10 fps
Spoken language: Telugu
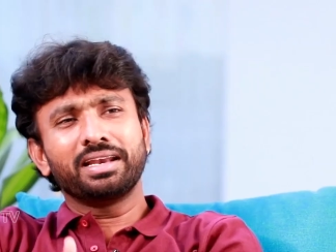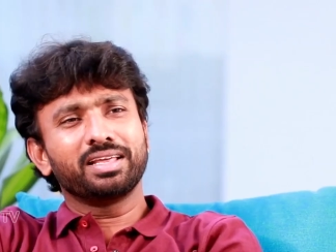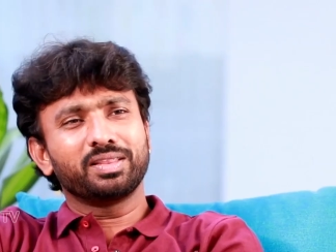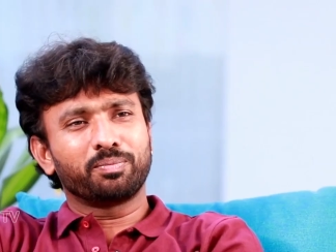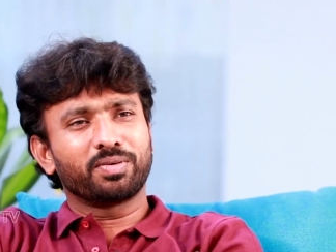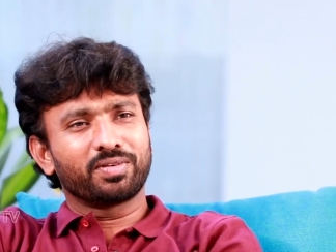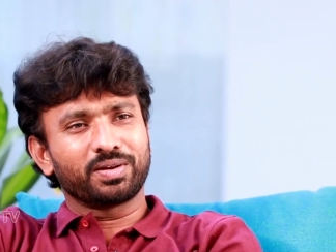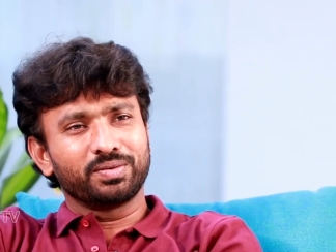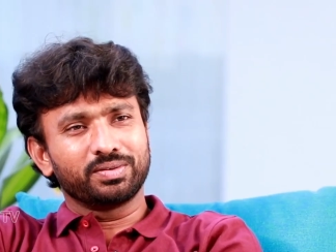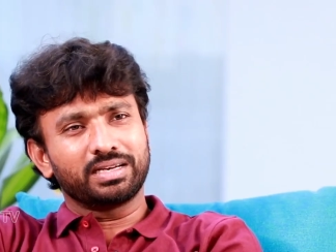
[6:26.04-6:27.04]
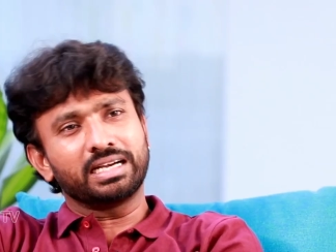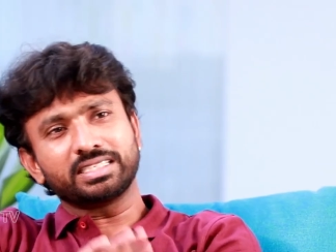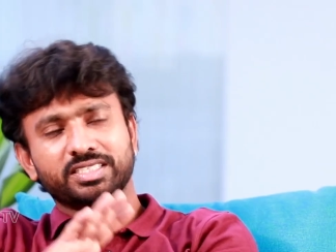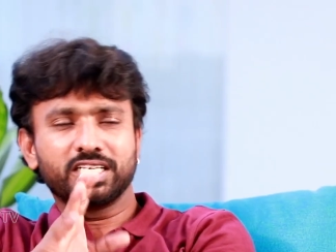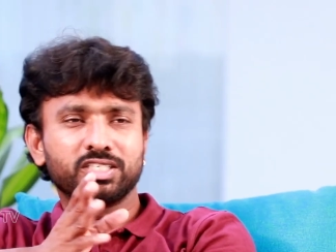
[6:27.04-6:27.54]
ఏం లేదు అప్పటి వరకు
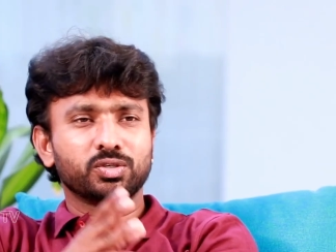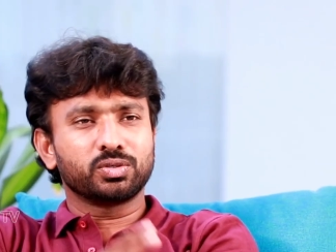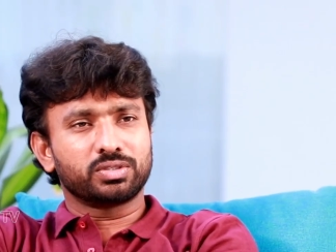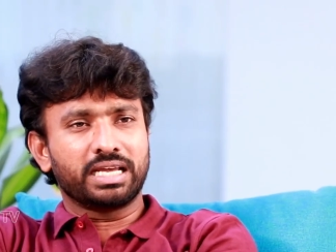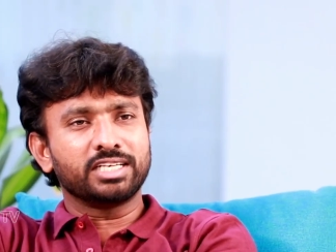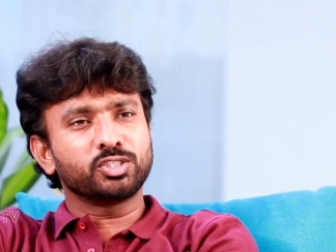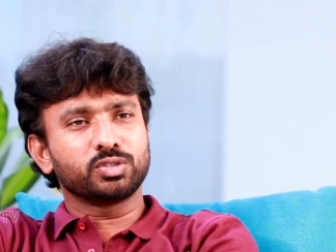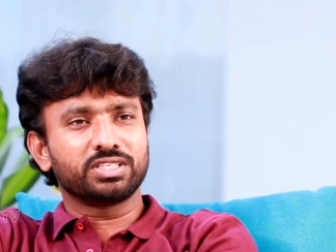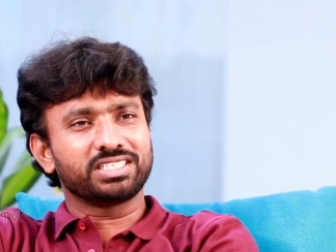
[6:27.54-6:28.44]
అంటే స్టేజ్ షోస్ డాన్స్ షోస్